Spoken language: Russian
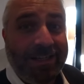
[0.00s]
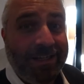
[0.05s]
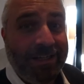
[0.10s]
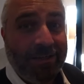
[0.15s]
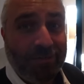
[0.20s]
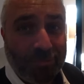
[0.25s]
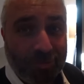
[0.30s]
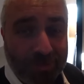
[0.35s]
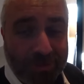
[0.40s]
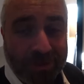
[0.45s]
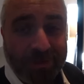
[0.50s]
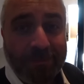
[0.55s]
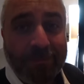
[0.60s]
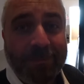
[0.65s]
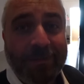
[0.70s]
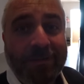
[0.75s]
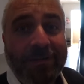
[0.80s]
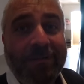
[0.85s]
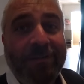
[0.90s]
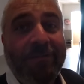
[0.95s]
к туркам
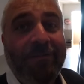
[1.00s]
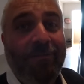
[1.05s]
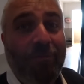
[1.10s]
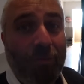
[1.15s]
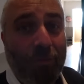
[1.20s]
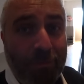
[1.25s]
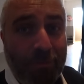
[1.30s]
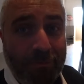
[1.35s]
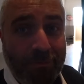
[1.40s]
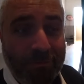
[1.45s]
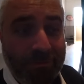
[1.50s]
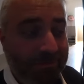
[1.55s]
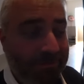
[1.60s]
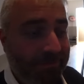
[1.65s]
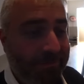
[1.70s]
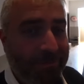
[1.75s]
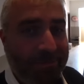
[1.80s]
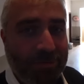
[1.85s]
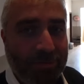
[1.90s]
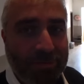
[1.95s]
в обуви.
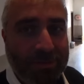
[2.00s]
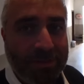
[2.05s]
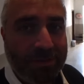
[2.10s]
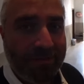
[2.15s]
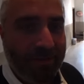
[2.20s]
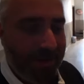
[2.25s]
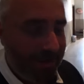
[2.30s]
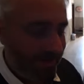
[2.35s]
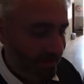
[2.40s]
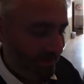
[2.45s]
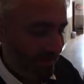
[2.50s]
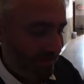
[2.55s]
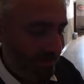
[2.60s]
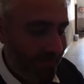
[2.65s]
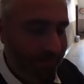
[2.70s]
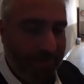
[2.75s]
Все оставляется